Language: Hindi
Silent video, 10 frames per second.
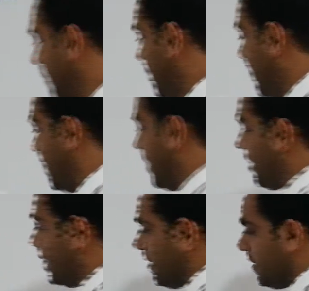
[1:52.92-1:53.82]
मैंने क्या
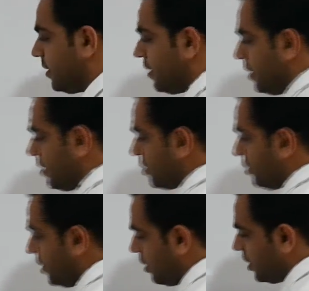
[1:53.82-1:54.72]
करा इसको
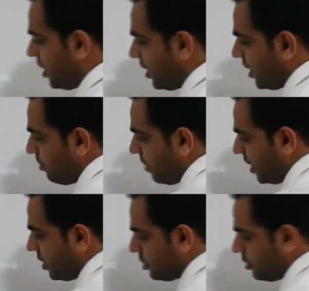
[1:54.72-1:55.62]
वी की ले गया
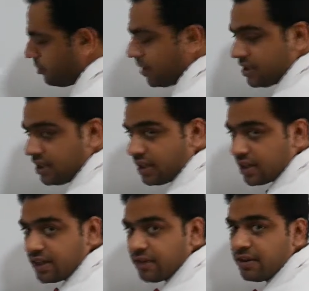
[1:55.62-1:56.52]
माइनस क्यू बाई सी
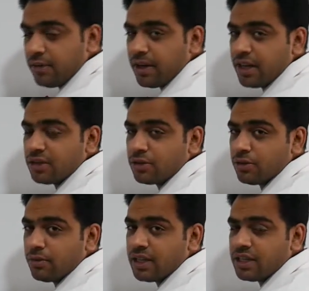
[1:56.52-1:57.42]
कर दिया वी माइनस
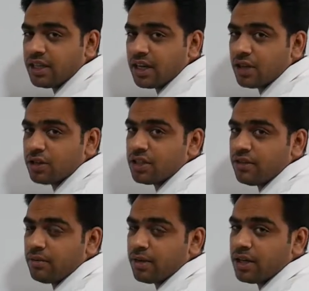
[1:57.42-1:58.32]
क्यू बाई सी करा तो सी
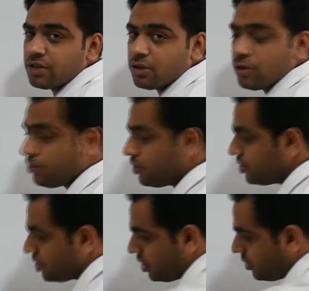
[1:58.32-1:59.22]
वी माइनस क्यू अपॉन
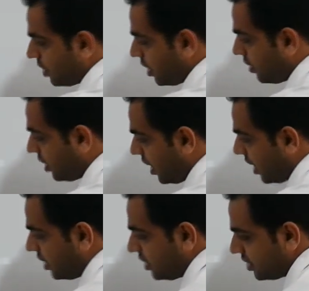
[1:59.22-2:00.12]
सी हो गया और
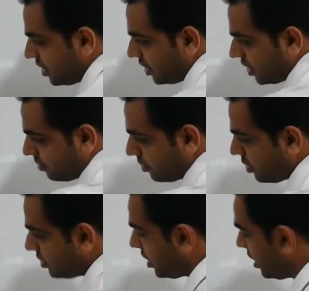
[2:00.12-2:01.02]
आर नीचे ले गया
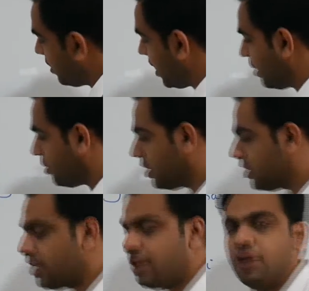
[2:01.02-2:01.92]
बोलो सही है और आई को लिख
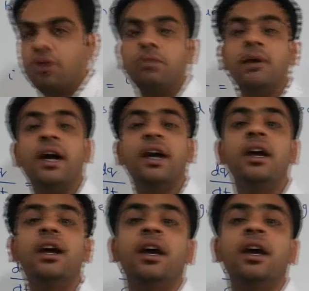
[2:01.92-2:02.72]
दिया डी क्यू बाई